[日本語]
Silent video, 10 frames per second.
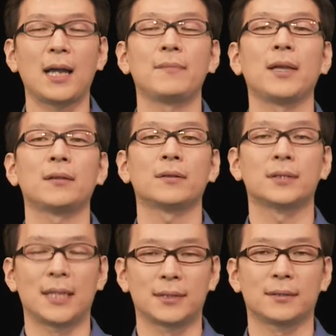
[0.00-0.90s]
面の
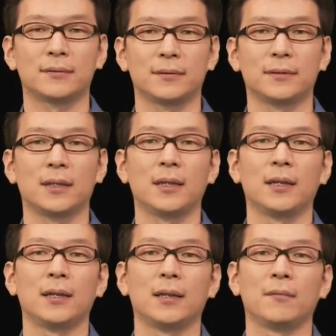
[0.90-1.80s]
図です。
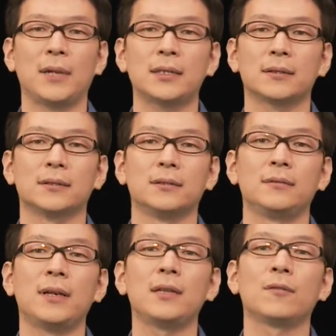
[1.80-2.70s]
まず
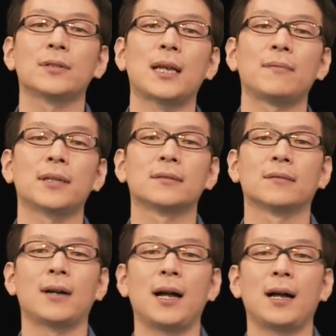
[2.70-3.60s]
上にございます
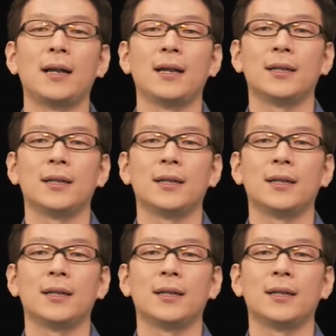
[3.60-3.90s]
のが